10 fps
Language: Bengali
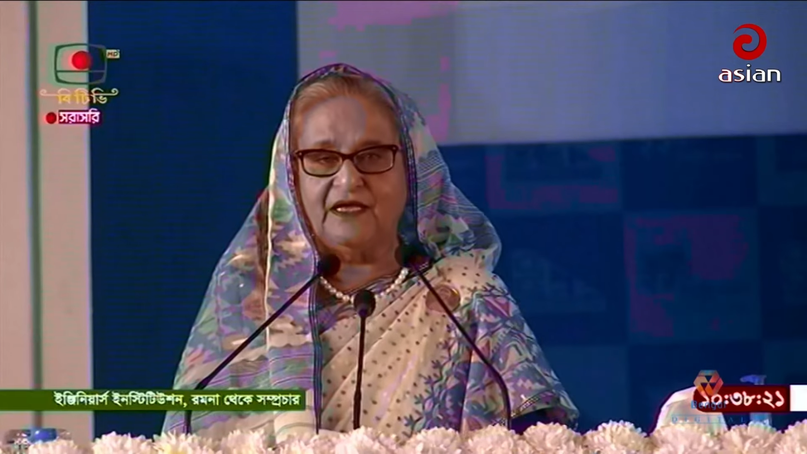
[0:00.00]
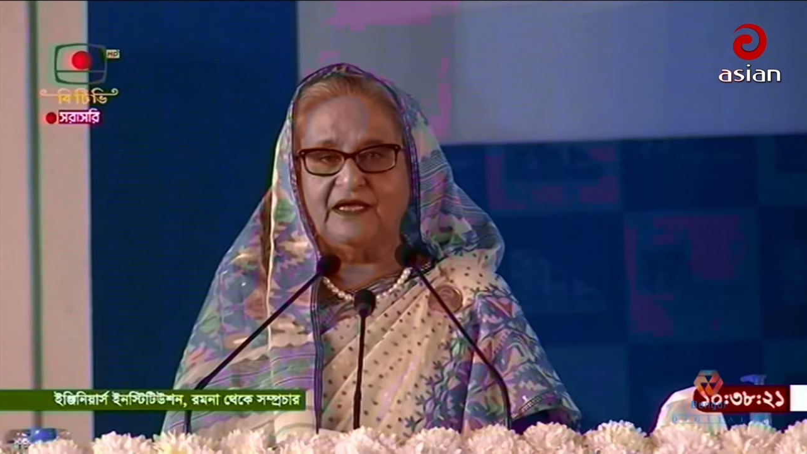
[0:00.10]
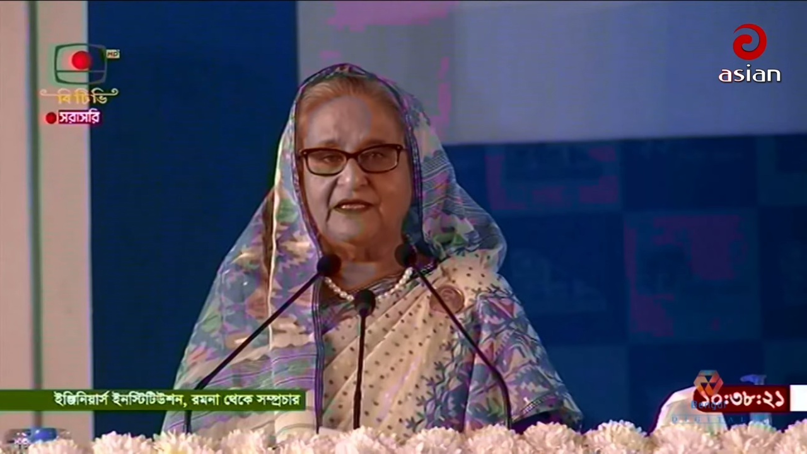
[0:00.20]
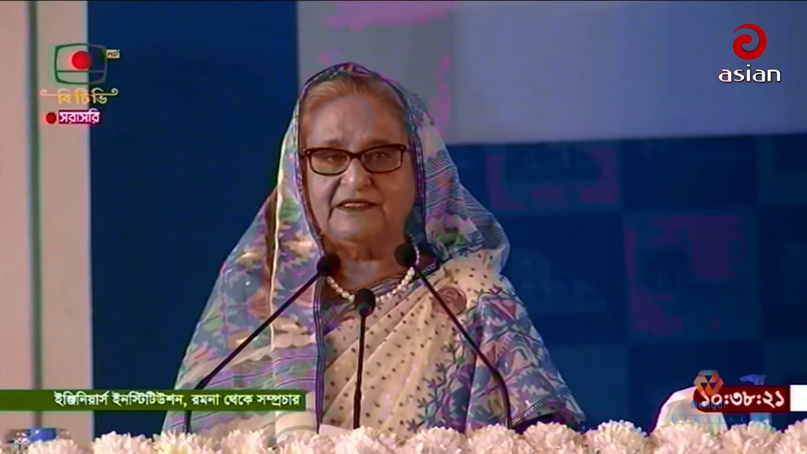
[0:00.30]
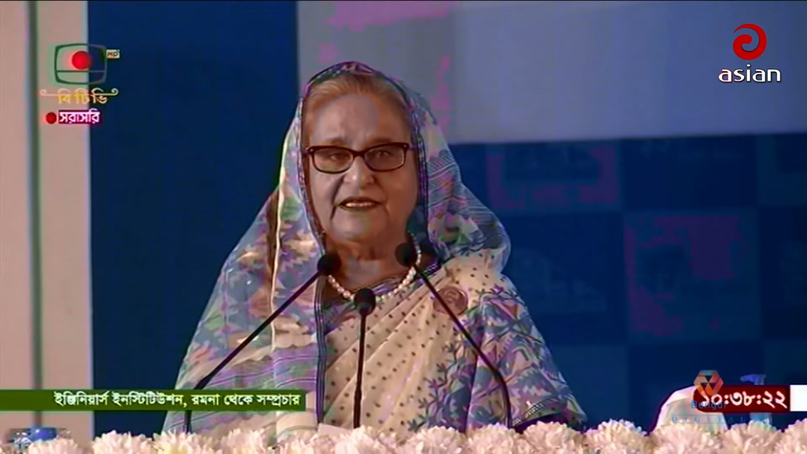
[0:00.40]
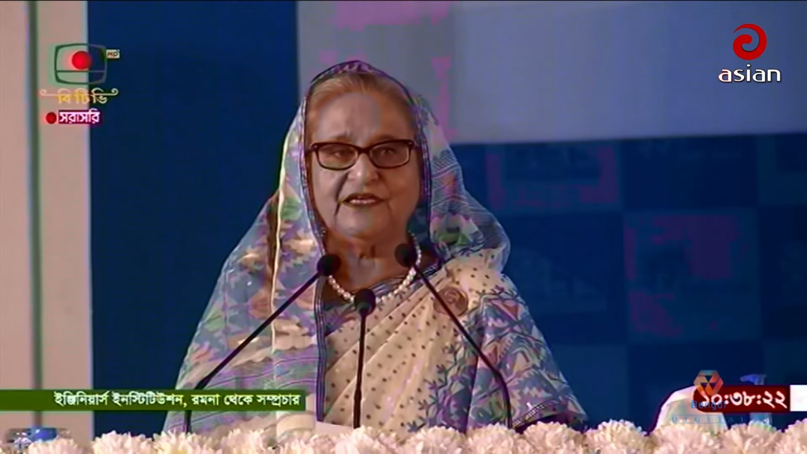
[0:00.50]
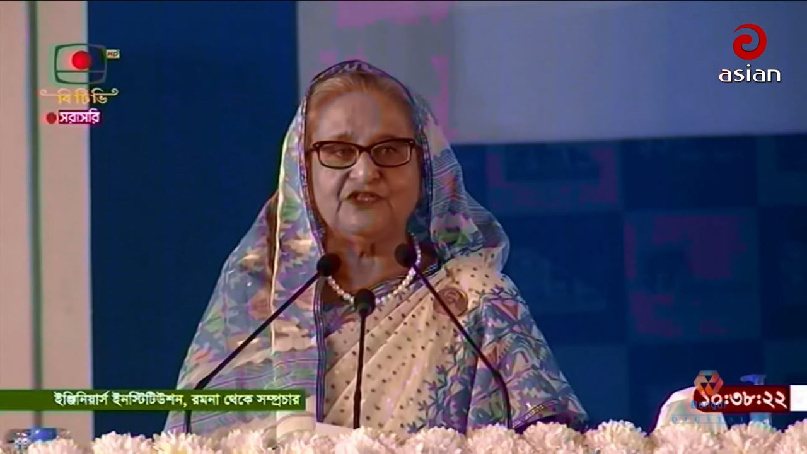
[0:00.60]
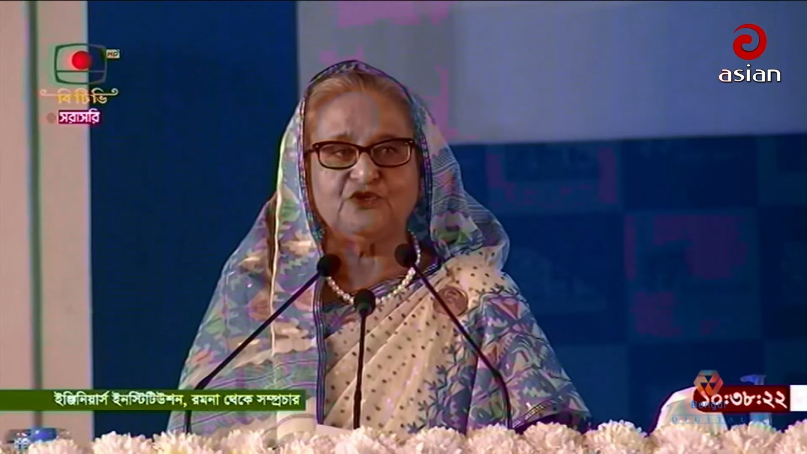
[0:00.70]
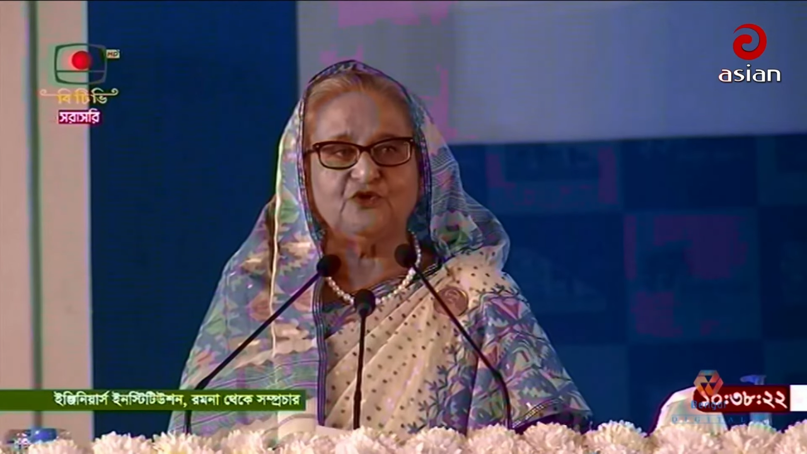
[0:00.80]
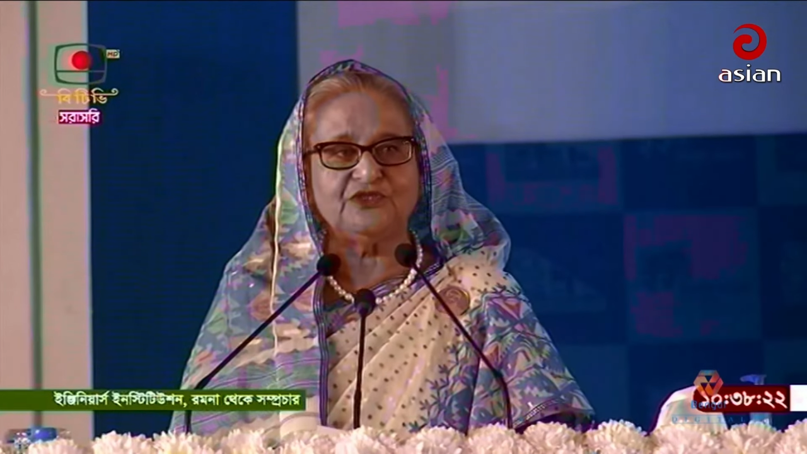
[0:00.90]
হত্যার পর
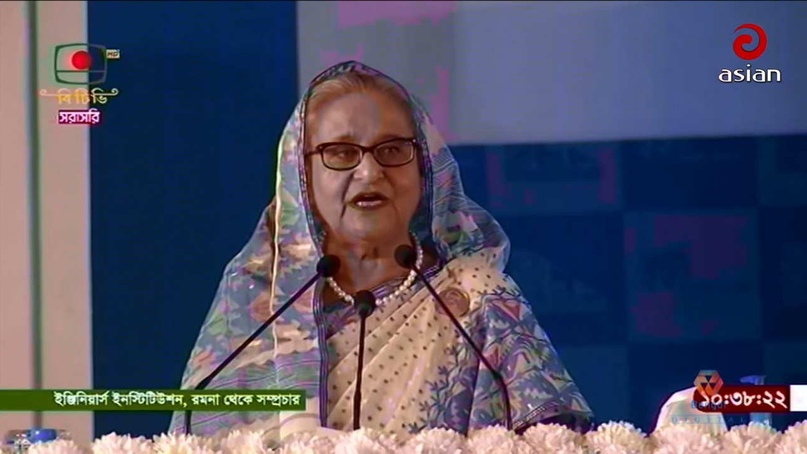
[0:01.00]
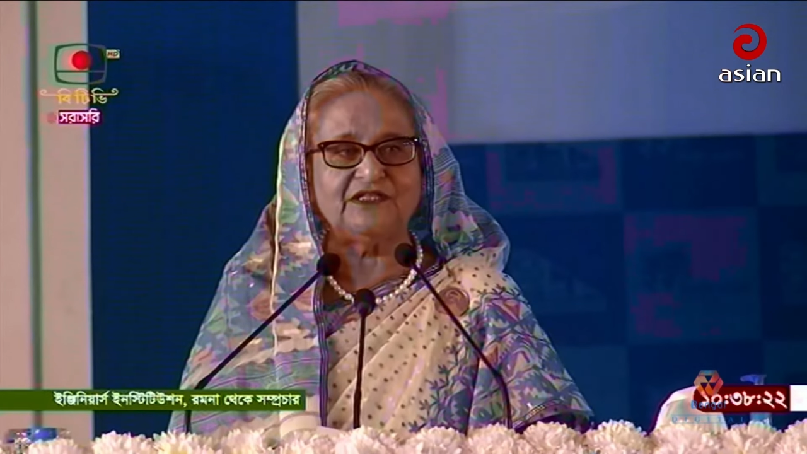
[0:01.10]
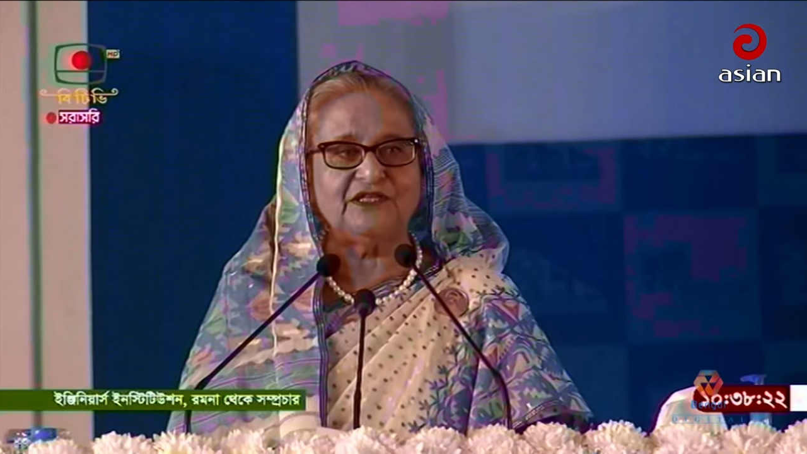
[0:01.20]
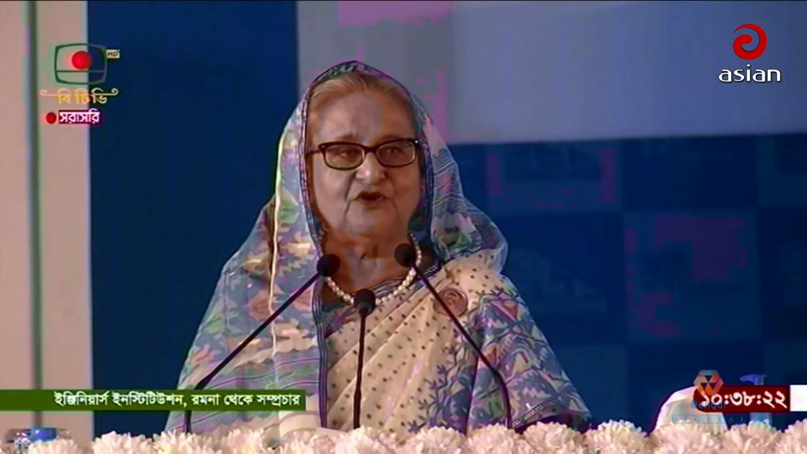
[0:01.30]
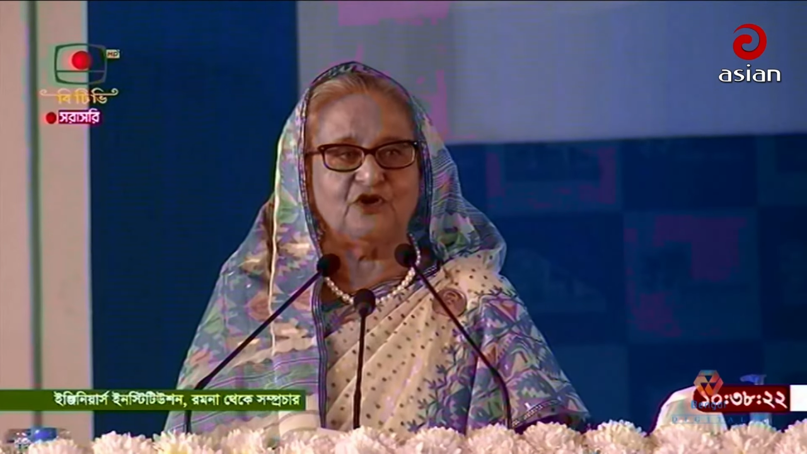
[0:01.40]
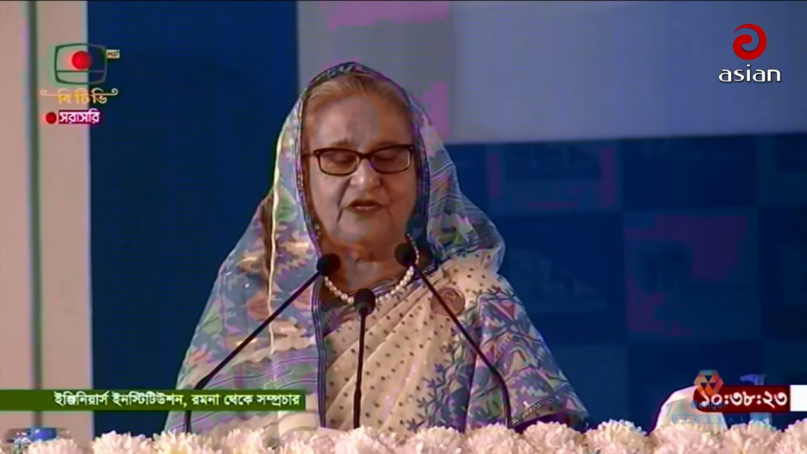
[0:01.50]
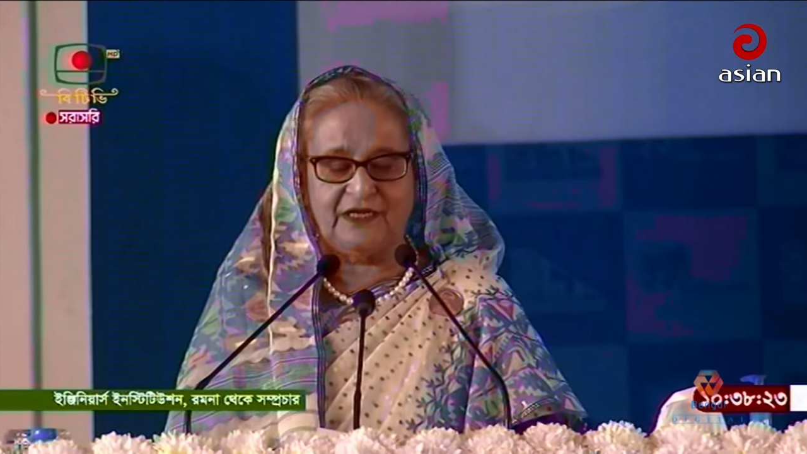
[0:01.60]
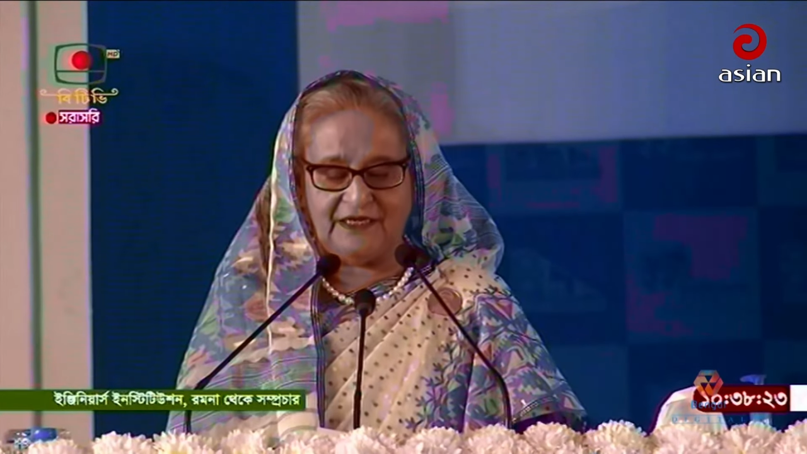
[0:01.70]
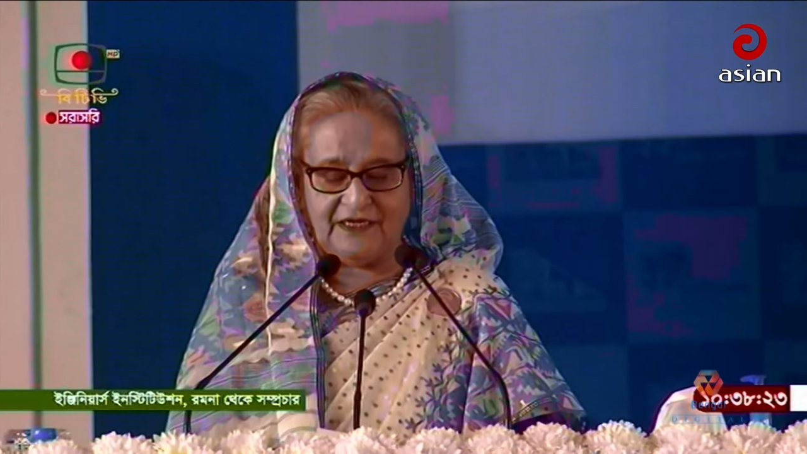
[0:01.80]
সেই বাসন্তীর খবর